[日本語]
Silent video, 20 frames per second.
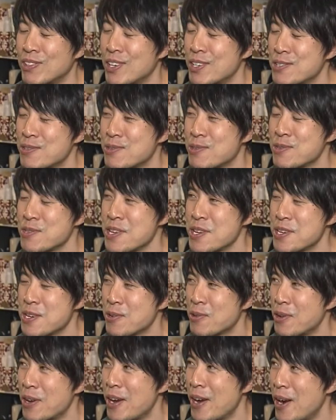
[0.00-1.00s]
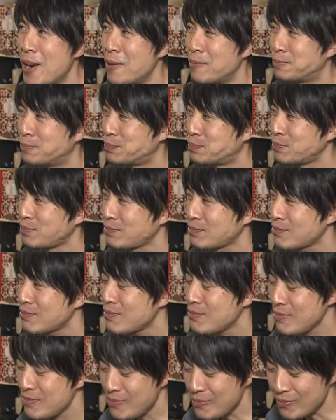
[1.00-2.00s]
最高だねこれ
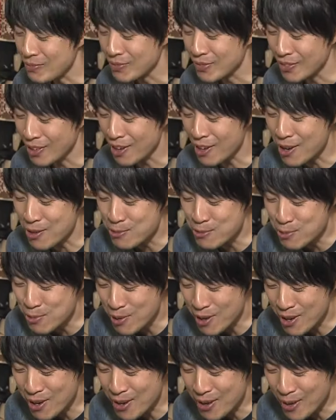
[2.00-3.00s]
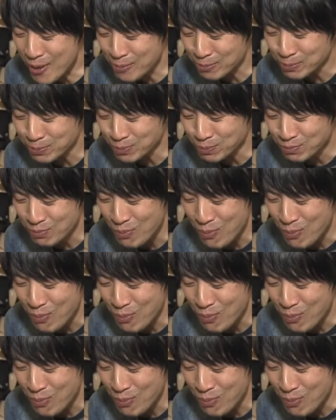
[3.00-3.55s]
合うわ